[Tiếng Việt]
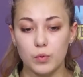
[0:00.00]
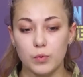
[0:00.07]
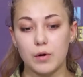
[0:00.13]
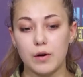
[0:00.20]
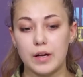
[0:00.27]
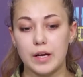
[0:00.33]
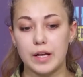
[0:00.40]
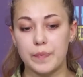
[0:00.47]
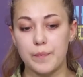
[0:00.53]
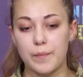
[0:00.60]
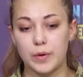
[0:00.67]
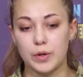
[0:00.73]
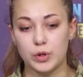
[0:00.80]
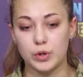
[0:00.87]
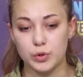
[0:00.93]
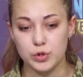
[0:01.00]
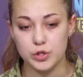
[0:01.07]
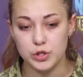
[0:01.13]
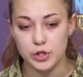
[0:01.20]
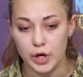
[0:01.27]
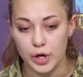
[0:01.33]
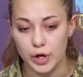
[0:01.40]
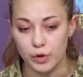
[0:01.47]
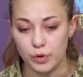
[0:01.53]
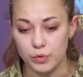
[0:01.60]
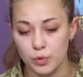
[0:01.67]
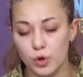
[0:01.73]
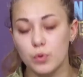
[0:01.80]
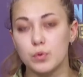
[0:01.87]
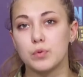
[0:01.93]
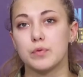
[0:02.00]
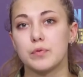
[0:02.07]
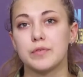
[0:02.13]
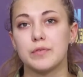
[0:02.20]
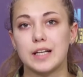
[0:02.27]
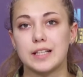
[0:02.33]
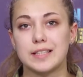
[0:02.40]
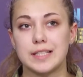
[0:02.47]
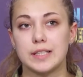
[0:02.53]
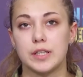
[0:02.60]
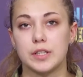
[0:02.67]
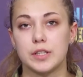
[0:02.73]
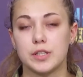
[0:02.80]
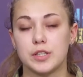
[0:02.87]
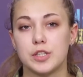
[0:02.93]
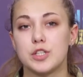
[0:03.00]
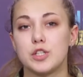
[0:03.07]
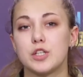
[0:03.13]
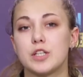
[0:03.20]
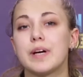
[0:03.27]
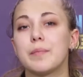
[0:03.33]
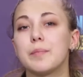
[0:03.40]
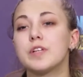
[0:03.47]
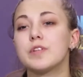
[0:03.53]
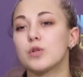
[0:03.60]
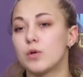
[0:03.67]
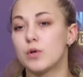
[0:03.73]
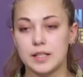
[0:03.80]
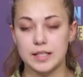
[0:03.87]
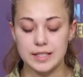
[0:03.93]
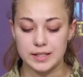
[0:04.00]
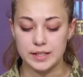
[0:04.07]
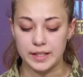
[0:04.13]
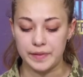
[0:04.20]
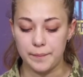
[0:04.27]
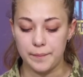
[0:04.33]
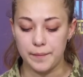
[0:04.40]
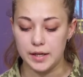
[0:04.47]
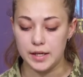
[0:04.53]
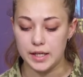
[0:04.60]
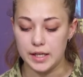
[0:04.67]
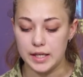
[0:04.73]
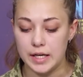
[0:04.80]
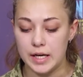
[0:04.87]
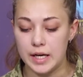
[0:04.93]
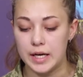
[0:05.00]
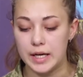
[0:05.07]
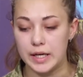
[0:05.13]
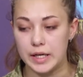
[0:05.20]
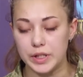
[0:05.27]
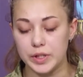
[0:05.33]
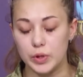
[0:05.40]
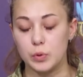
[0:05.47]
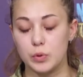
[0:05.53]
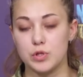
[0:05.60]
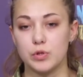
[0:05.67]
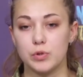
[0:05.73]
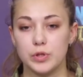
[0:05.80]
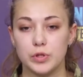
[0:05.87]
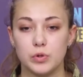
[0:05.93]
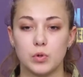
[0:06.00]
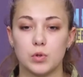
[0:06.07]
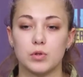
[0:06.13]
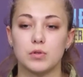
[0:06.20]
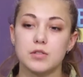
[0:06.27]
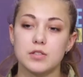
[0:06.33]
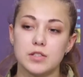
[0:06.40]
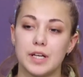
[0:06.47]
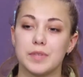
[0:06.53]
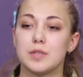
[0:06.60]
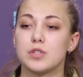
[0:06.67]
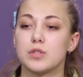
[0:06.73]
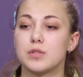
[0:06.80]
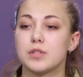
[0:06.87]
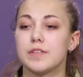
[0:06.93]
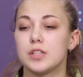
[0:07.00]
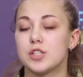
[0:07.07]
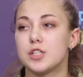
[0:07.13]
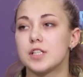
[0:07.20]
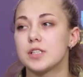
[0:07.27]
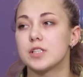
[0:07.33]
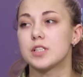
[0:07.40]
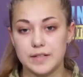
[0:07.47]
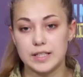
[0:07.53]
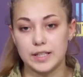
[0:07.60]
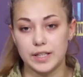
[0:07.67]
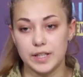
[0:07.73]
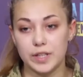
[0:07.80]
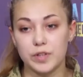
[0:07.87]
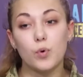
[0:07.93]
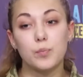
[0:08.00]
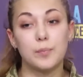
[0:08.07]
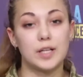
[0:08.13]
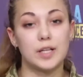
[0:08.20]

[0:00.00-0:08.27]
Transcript: Chỉ tính riêng trong hai mươi tư giờ qua, và chưa kể con số lính Nga bị chìm dưới dòng sông Dnipro, đã có tới tám trăm mười binh sĩ Nga bị loại khỏi